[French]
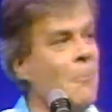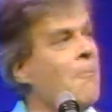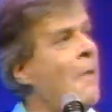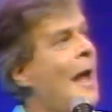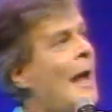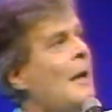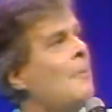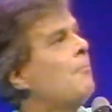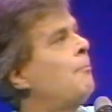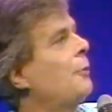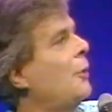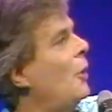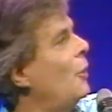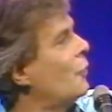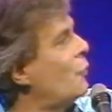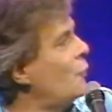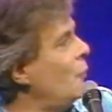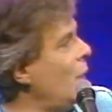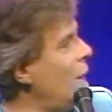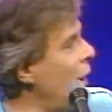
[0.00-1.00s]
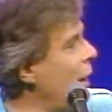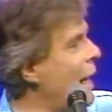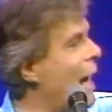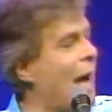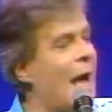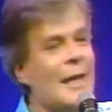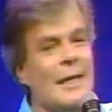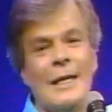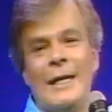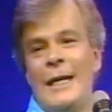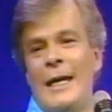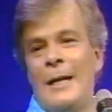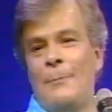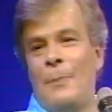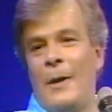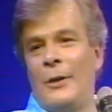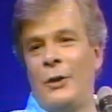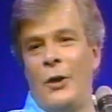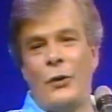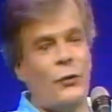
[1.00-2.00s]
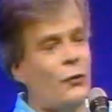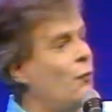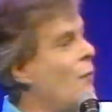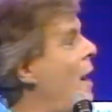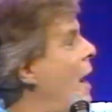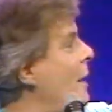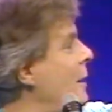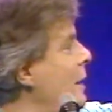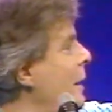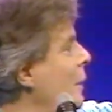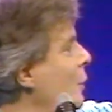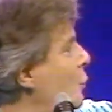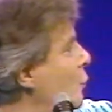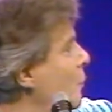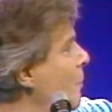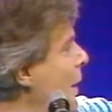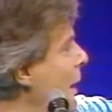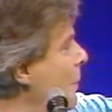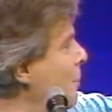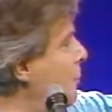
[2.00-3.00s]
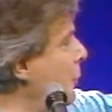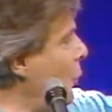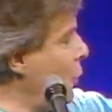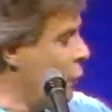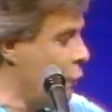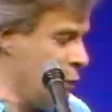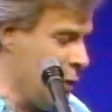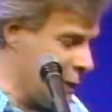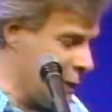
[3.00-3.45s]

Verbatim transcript: Puis le même produit, aller par-dessus aller du même